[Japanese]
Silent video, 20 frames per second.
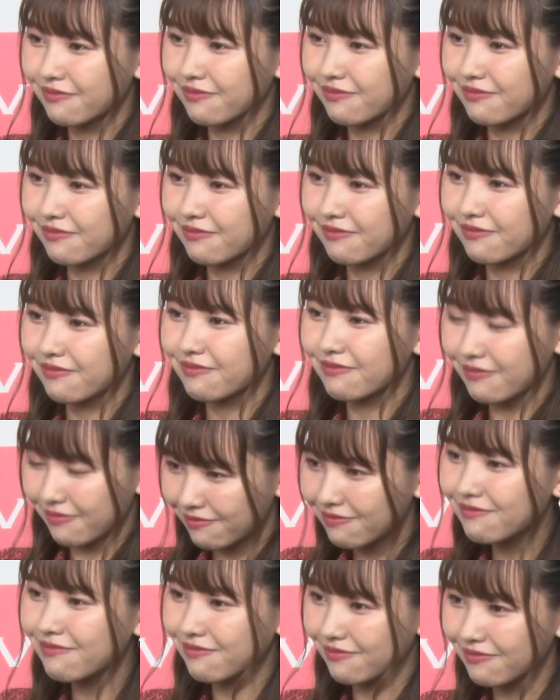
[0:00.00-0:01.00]
景色の
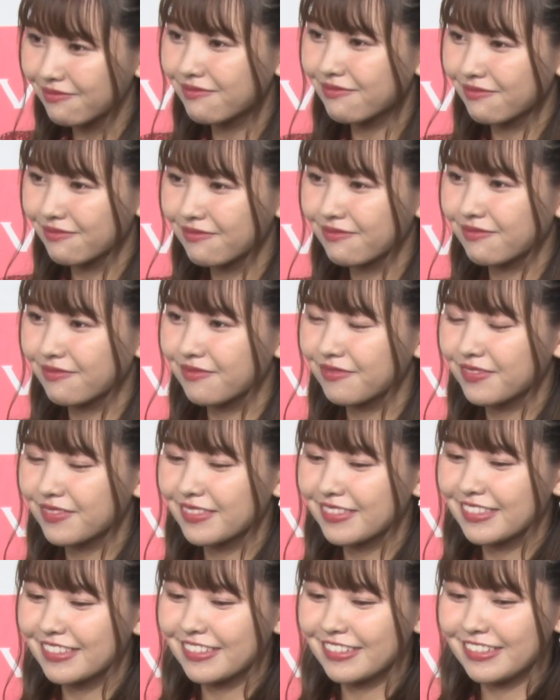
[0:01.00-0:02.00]
違いってあり
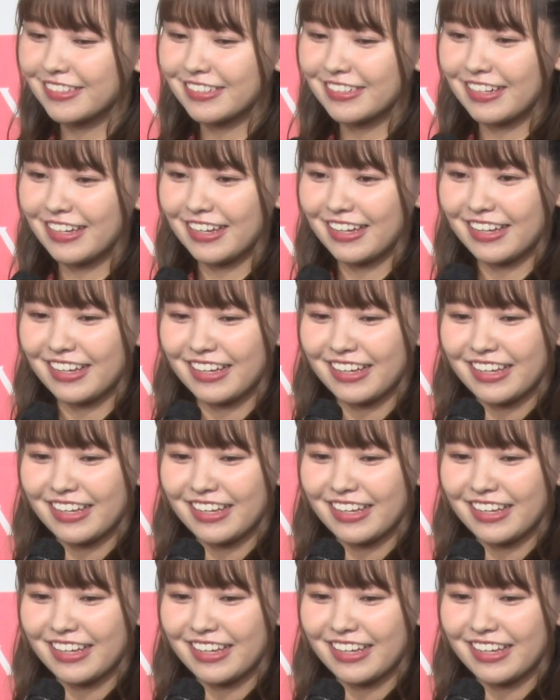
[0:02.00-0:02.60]
ますでしょうか